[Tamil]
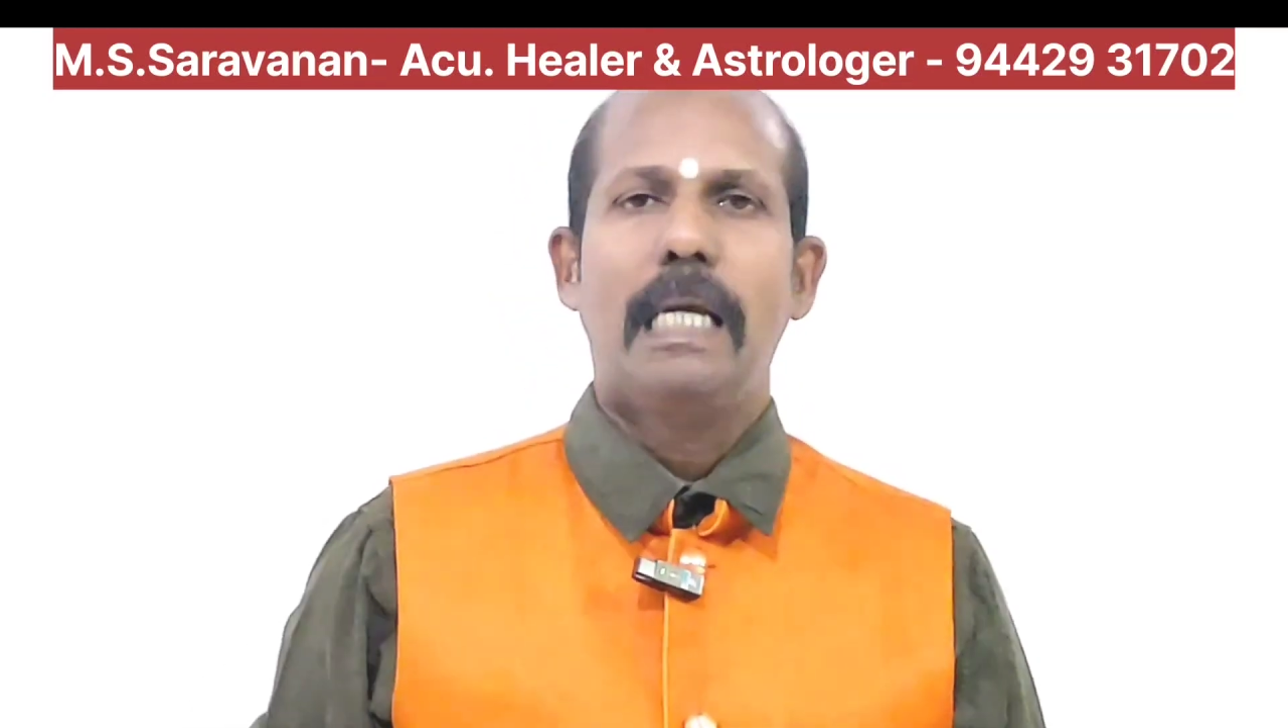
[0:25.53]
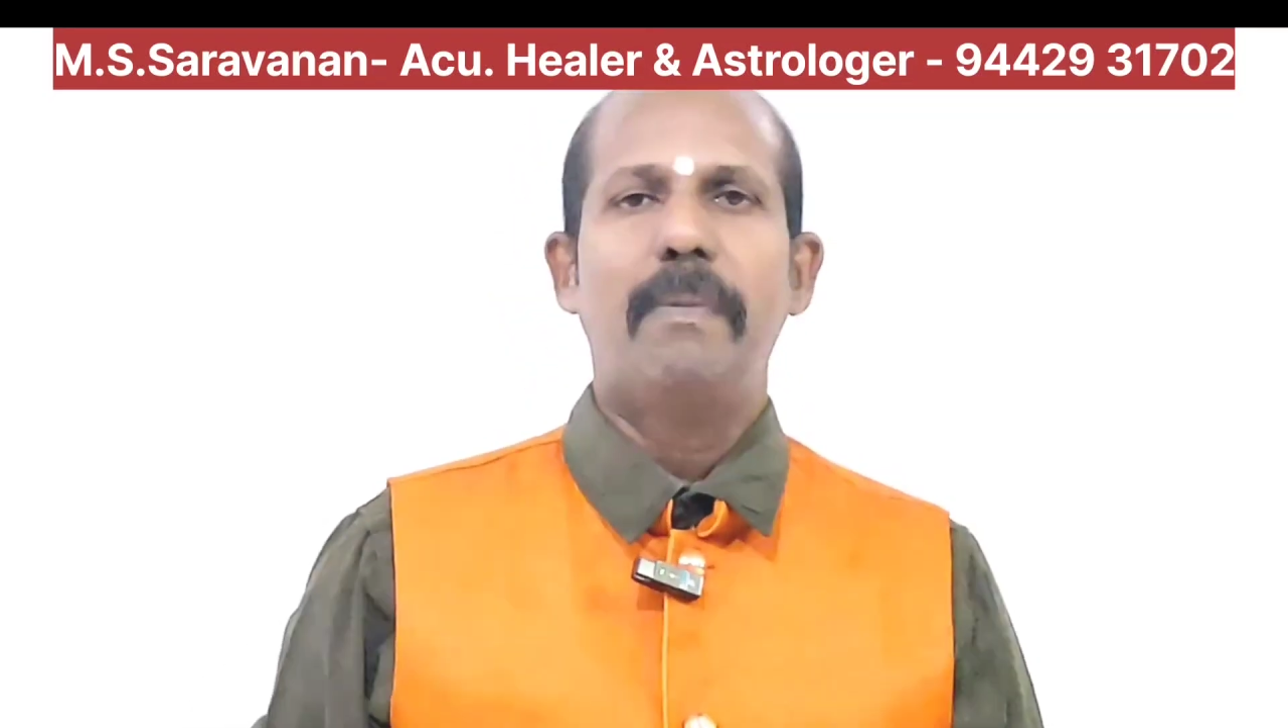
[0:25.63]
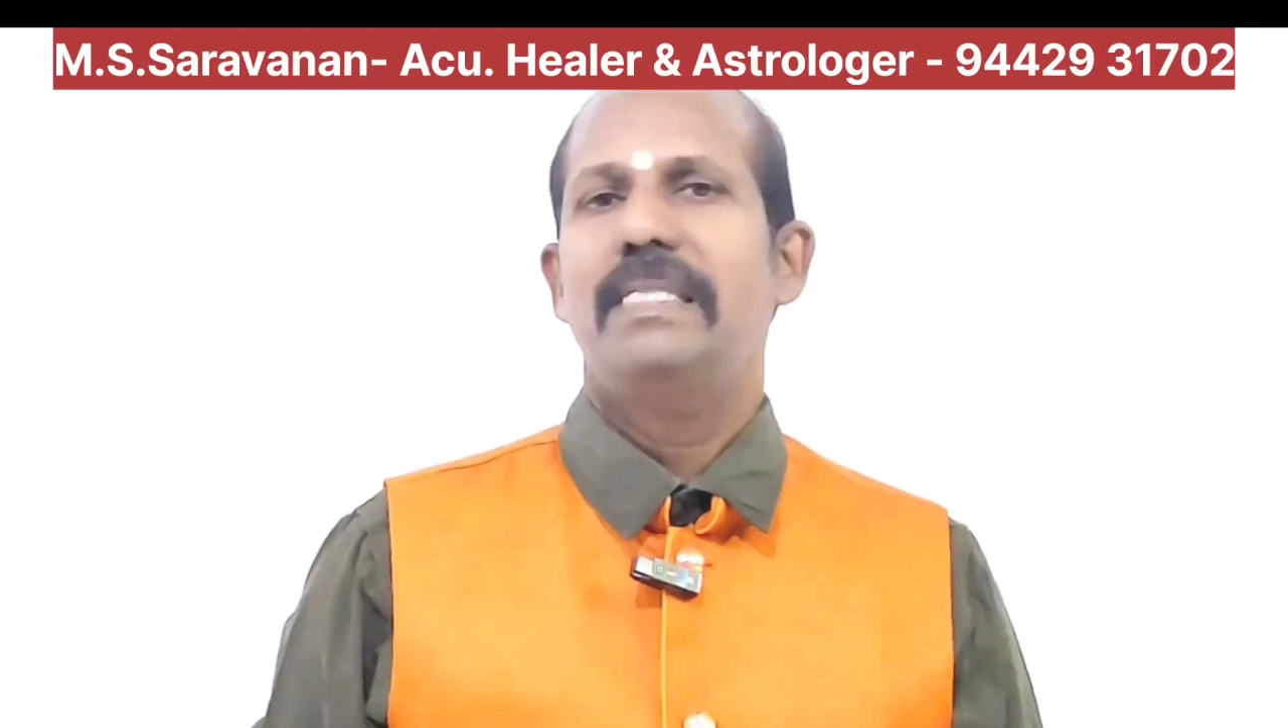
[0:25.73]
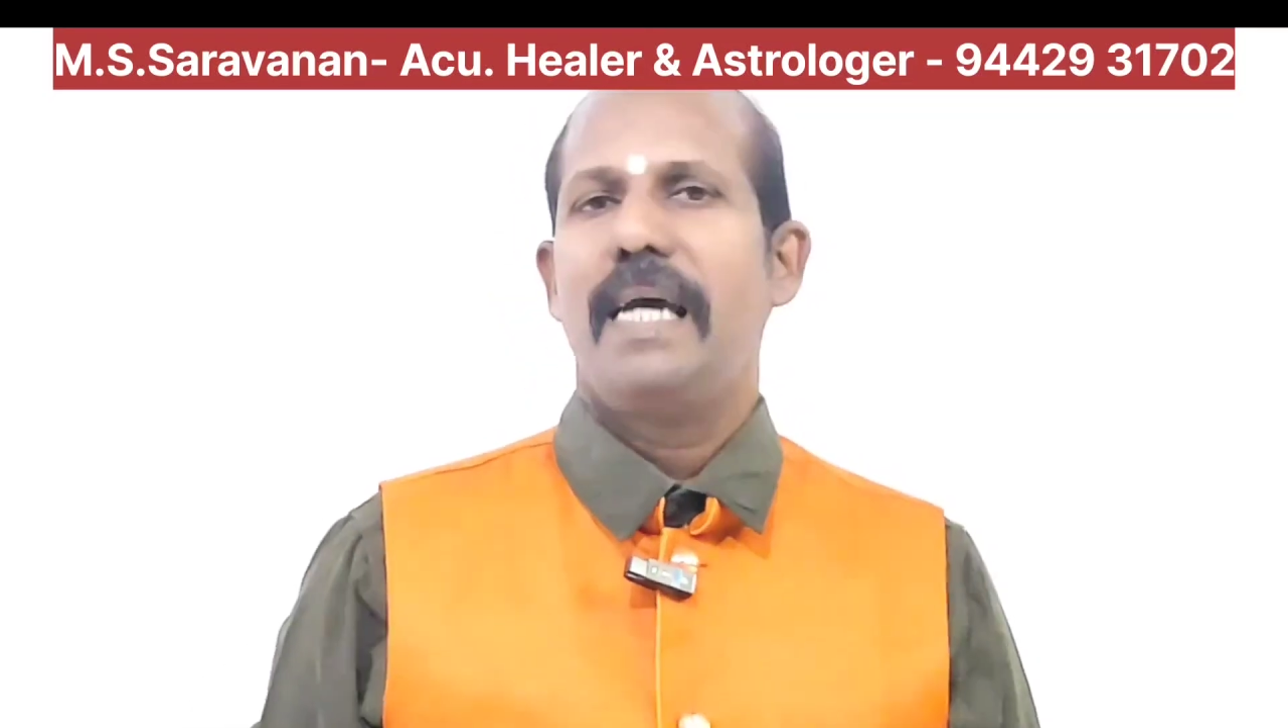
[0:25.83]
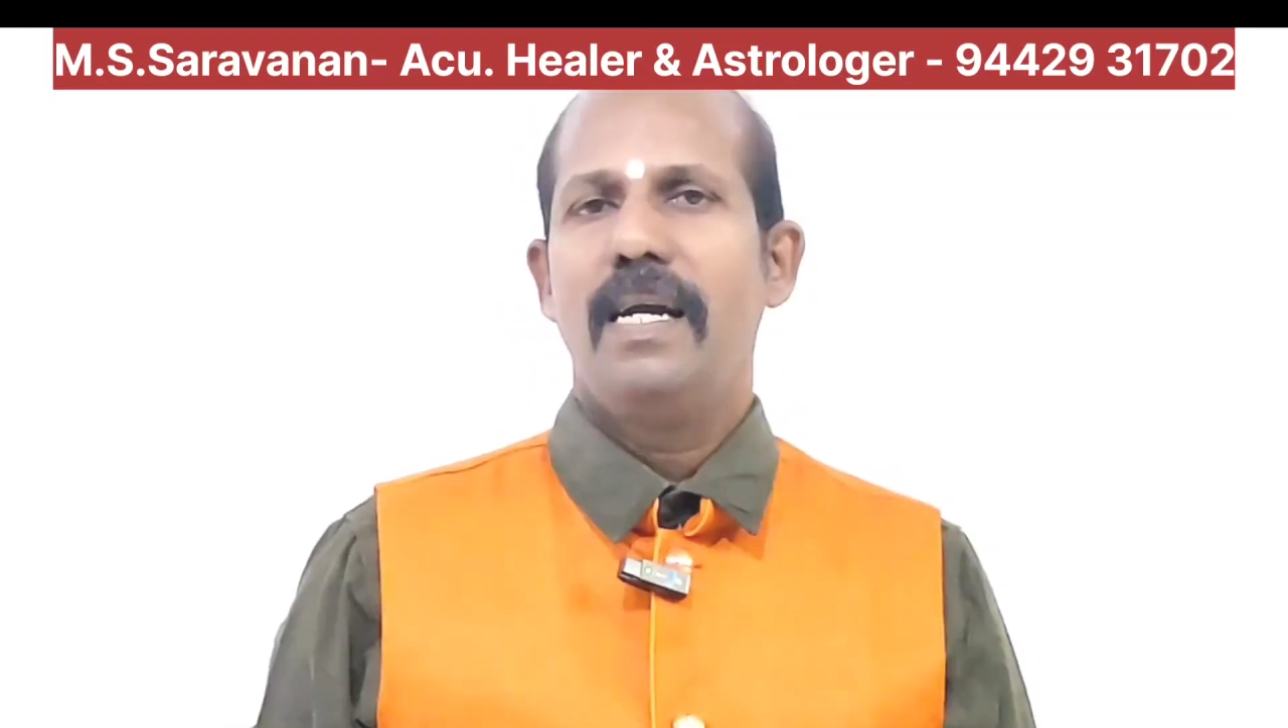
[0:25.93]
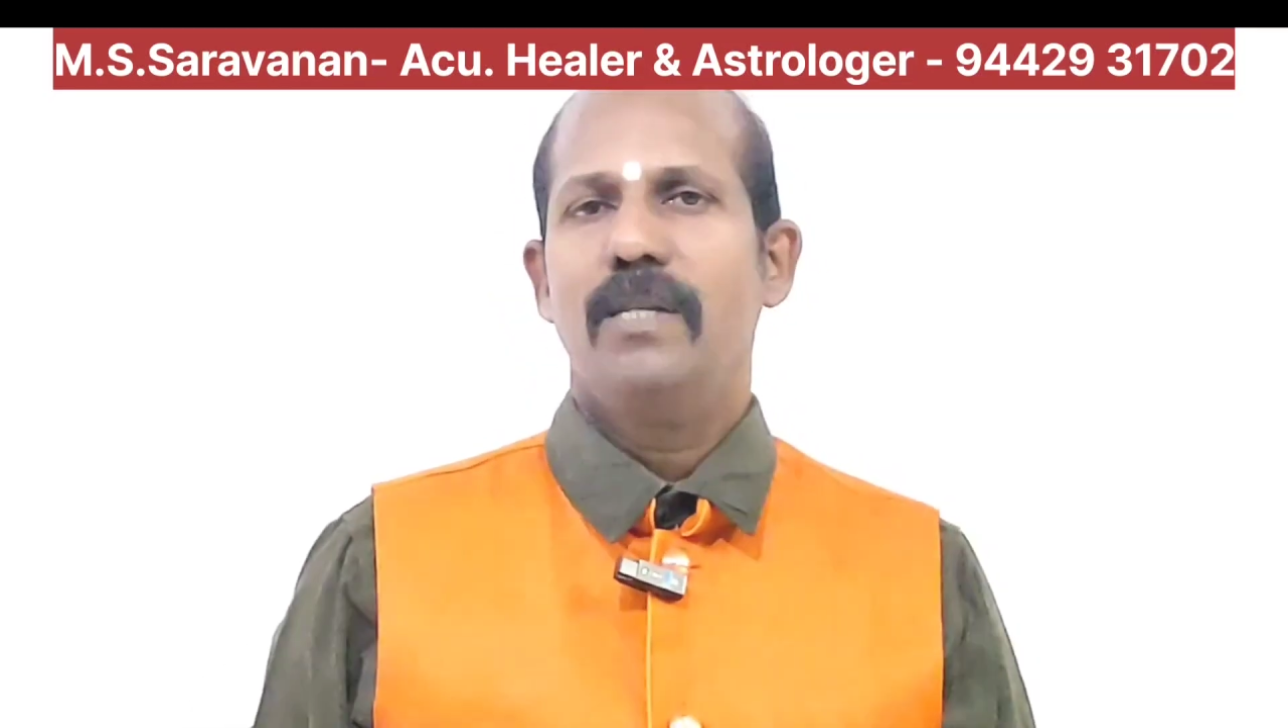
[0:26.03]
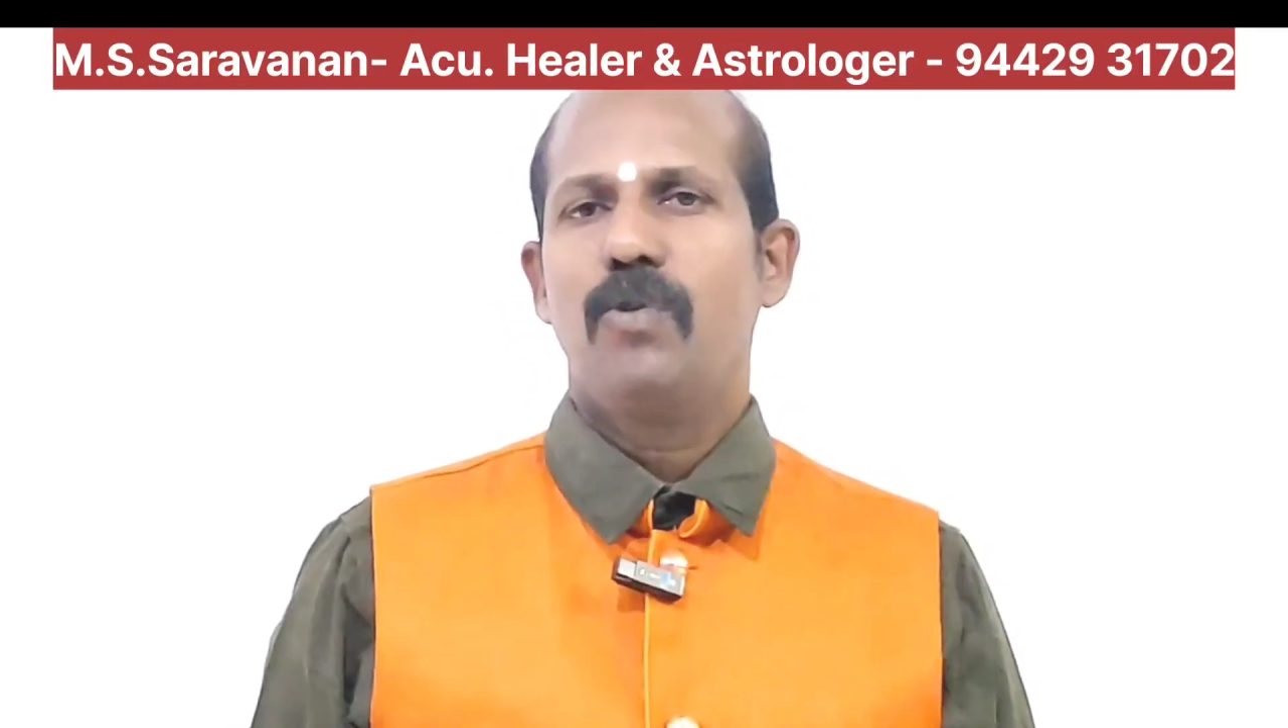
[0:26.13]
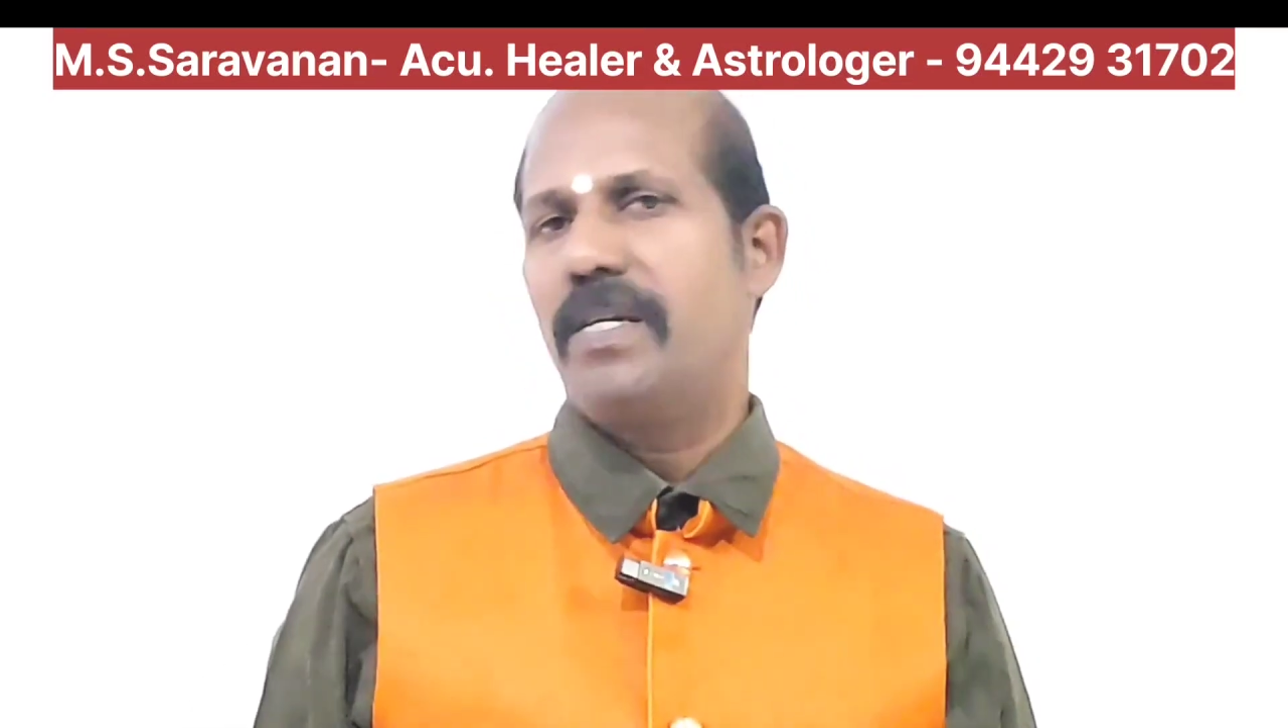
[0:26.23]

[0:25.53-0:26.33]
நம்ம சேனலில்